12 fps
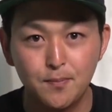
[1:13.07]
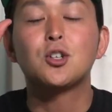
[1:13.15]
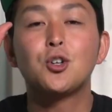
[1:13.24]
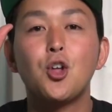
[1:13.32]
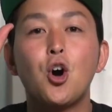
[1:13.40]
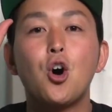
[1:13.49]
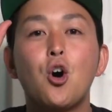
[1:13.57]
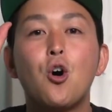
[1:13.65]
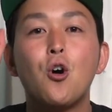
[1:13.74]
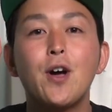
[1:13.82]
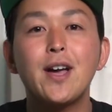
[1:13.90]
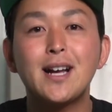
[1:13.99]
この
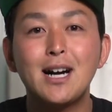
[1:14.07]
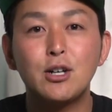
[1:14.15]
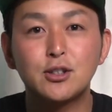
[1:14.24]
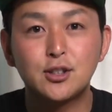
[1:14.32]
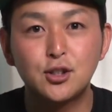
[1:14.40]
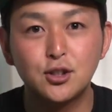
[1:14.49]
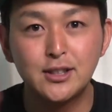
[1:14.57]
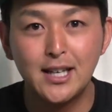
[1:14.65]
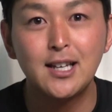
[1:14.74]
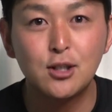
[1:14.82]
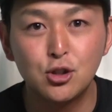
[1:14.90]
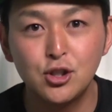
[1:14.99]
応援歌を作っ
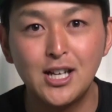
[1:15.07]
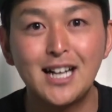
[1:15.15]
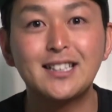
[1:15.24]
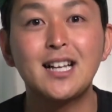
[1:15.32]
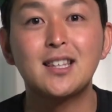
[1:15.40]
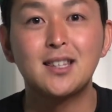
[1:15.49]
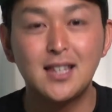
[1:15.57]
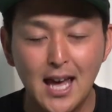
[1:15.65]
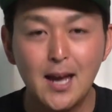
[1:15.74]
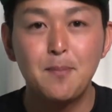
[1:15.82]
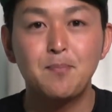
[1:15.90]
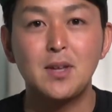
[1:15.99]
ていくにあたっ
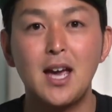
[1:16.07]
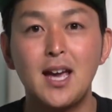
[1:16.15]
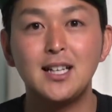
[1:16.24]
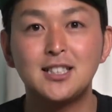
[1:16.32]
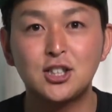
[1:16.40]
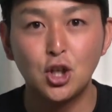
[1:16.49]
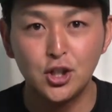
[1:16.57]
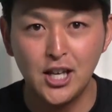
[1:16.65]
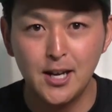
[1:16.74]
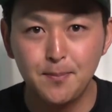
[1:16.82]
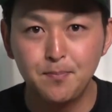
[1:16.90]
て、えー、一緒に、